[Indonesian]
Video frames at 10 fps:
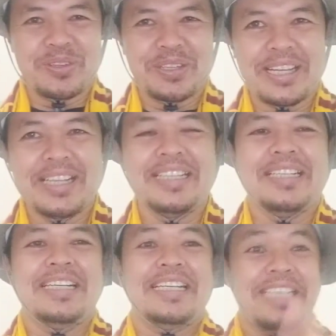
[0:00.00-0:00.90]
Ya,
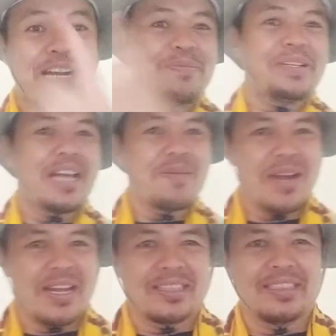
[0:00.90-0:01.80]
yang
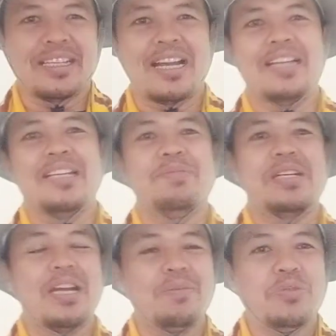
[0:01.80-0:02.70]
pertama, ketika Anda
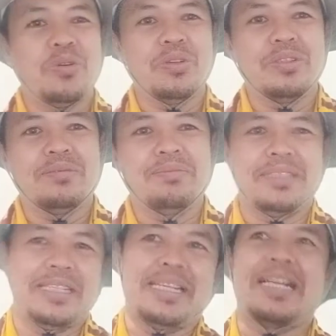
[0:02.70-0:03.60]
bergabung
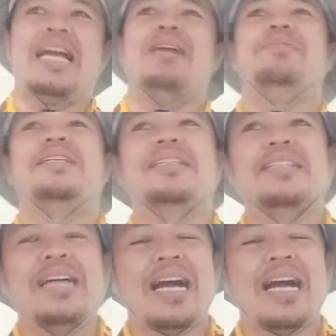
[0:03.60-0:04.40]
menjadi clubber,